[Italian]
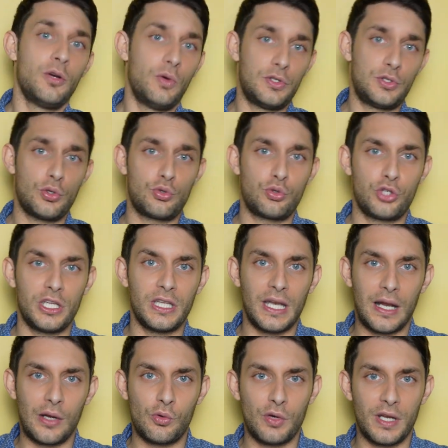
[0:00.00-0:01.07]
Questo succede
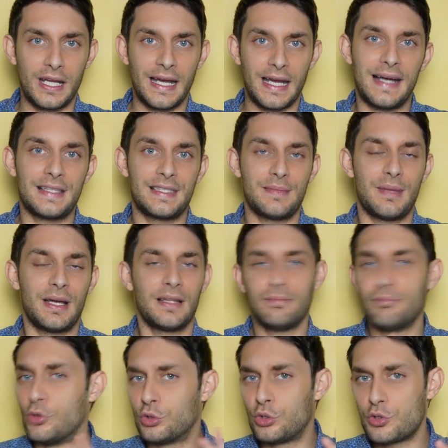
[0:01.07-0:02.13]
in alcuni casi, ma
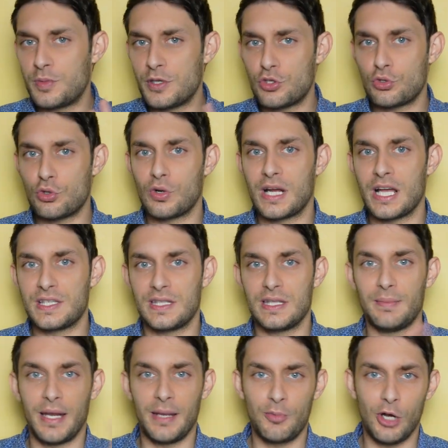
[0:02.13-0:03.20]
molto spesso sono casi di
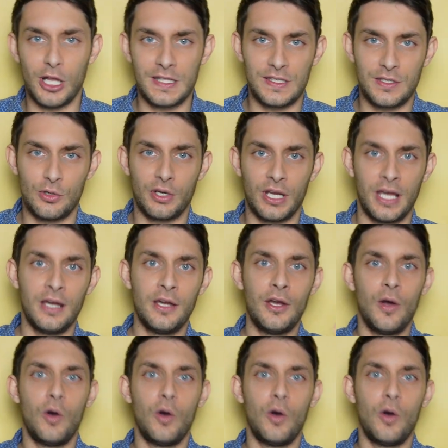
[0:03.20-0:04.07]
manipolazione